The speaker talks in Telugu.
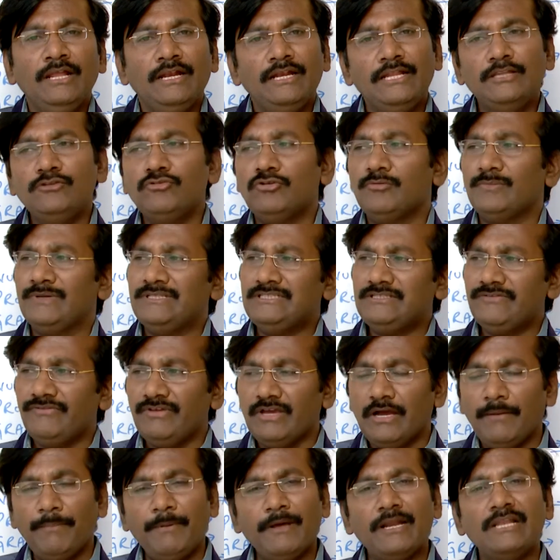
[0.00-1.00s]
లేదా ఒక మంచి
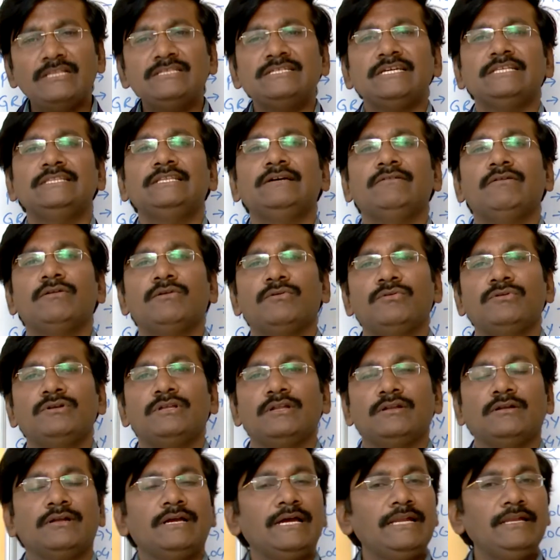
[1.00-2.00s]
వ్యాపారం చేద్దాం
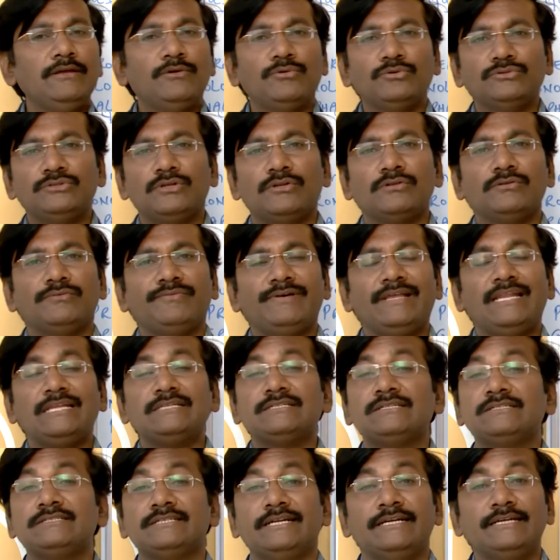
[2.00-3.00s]
అనుకుంటారు కానీ కుదరదు
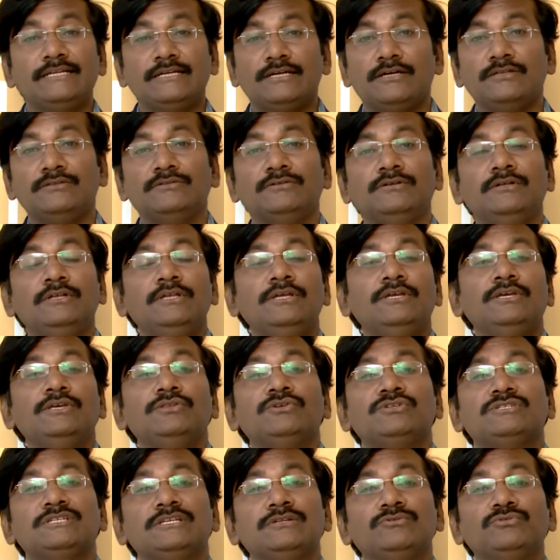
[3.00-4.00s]
ఫైనాన్షియల్ సెట్ కాదు
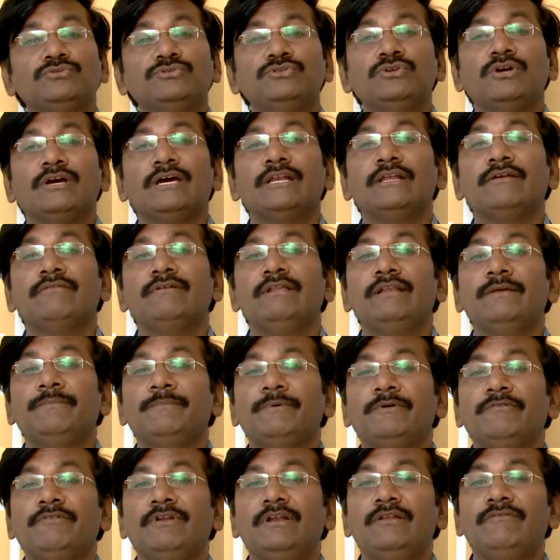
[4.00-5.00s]
ఏదో చిన్న ఉద్యోగానికి వెళ్ళి
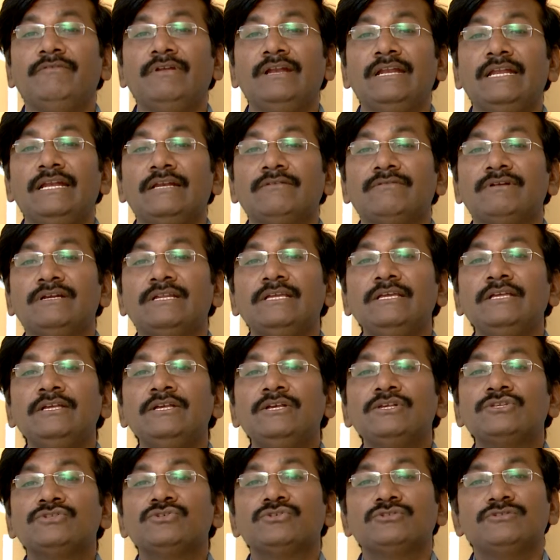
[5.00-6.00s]
వెళ్ళేటువంటి
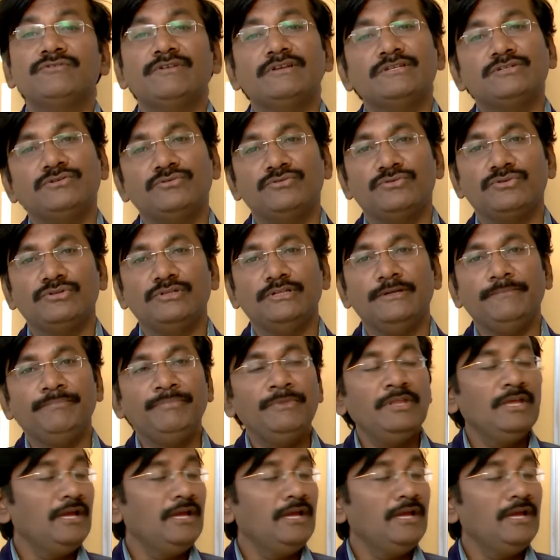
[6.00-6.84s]
సిచ్యువేషన్ ఉంటుంది